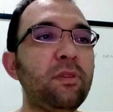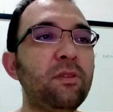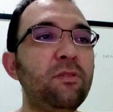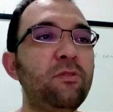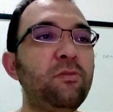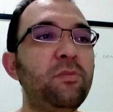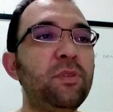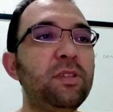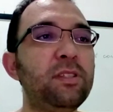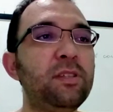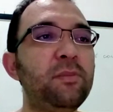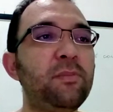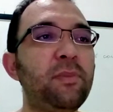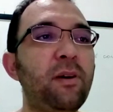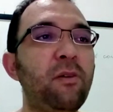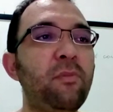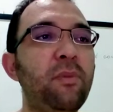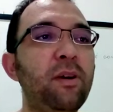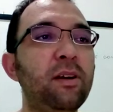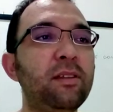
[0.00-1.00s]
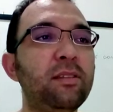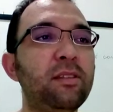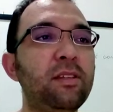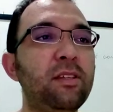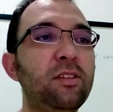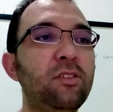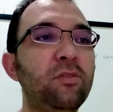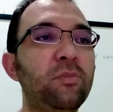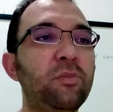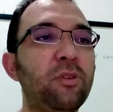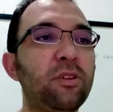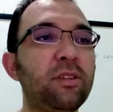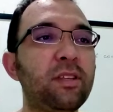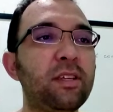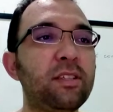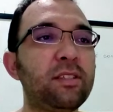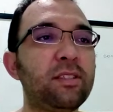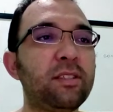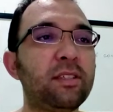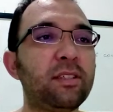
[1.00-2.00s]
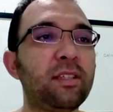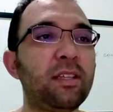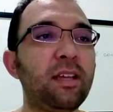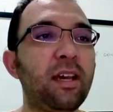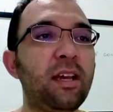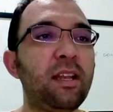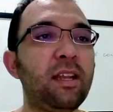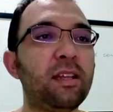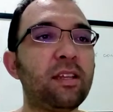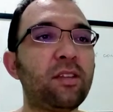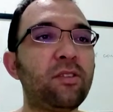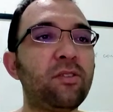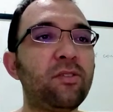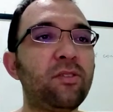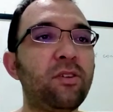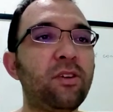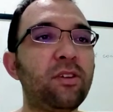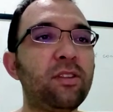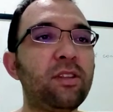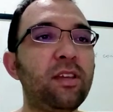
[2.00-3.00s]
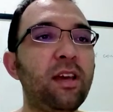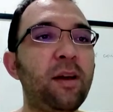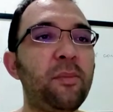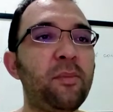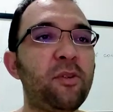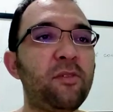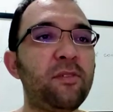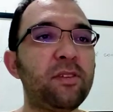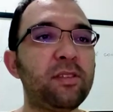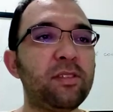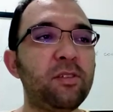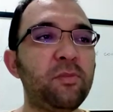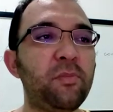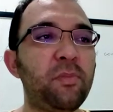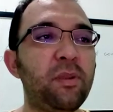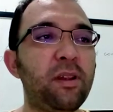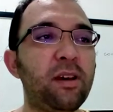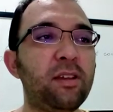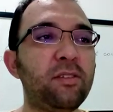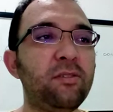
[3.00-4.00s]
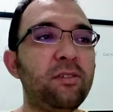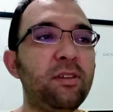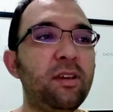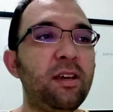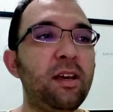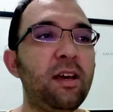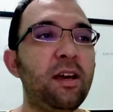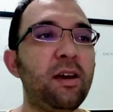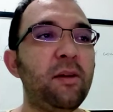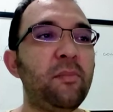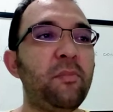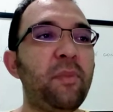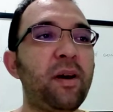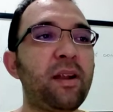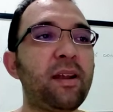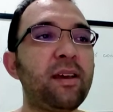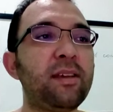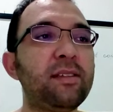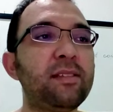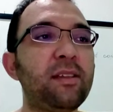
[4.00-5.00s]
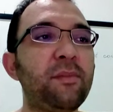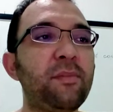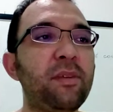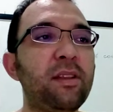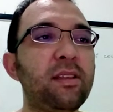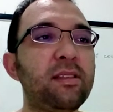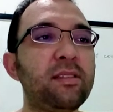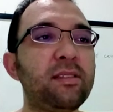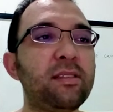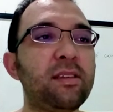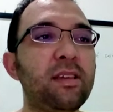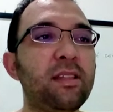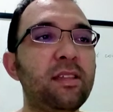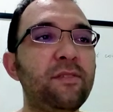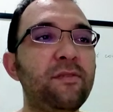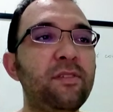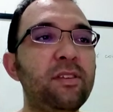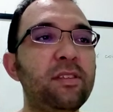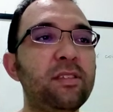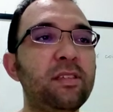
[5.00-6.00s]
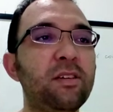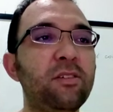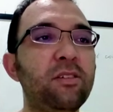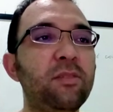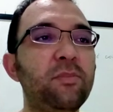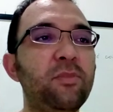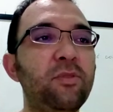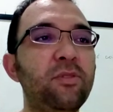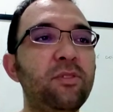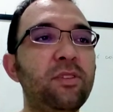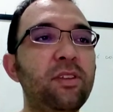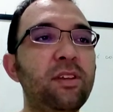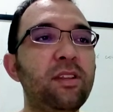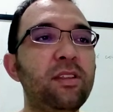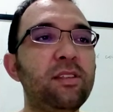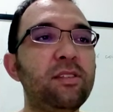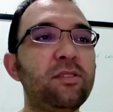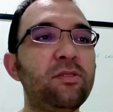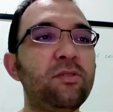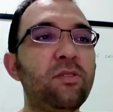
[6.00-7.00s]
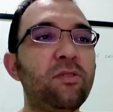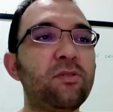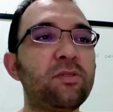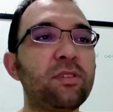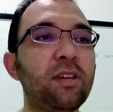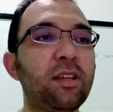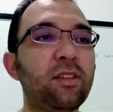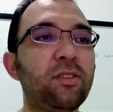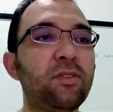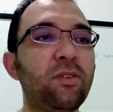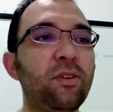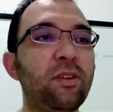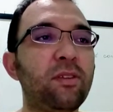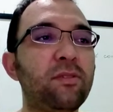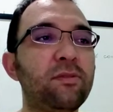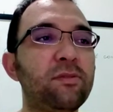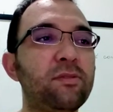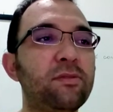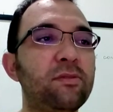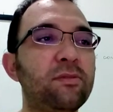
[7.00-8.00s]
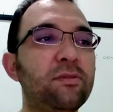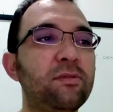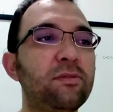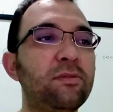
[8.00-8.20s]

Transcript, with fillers: o principal partido protestante da Irlanda do Norte aprova seu plano para restabelecer a divisão de poderes com os católicos.